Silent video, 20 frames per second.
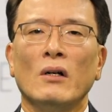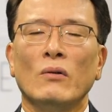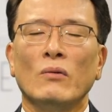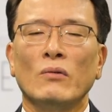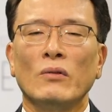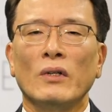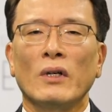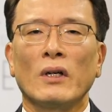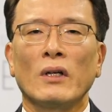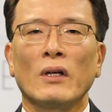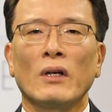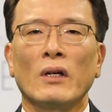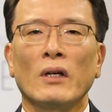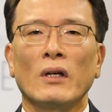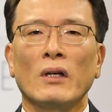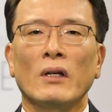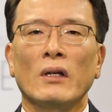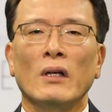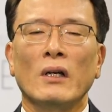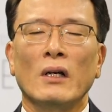
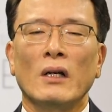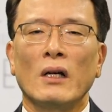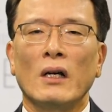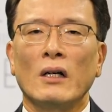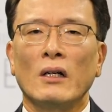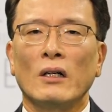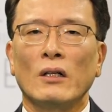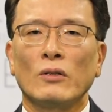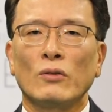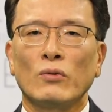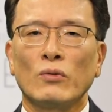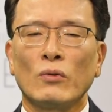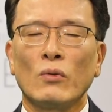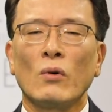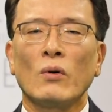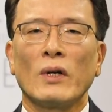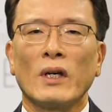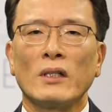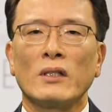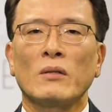우리에게 아,
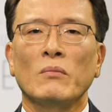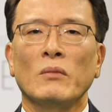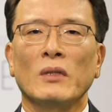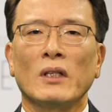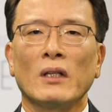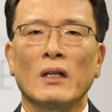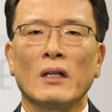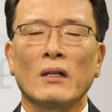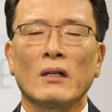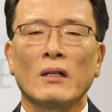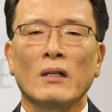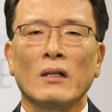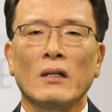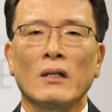주고 계십니다.